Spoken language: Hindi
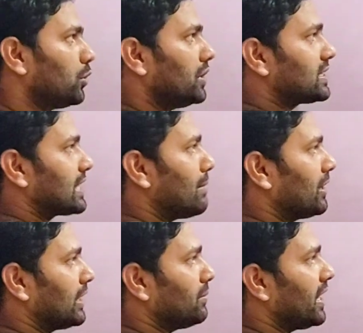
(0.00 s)
तो इसका
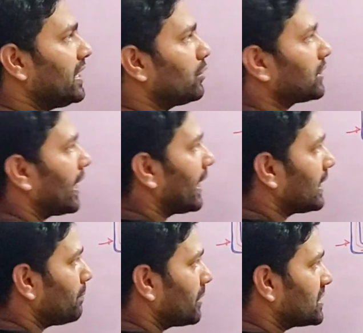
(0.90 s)
मतलब यही होता है
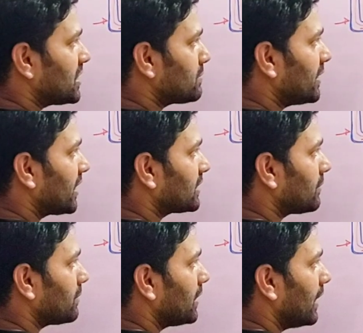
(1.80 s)
कि 25 मीटर
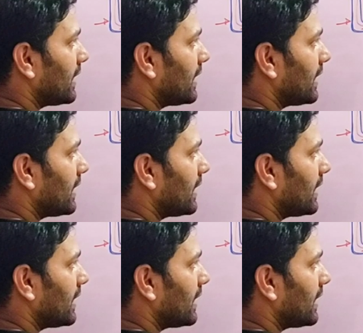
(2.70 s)
जब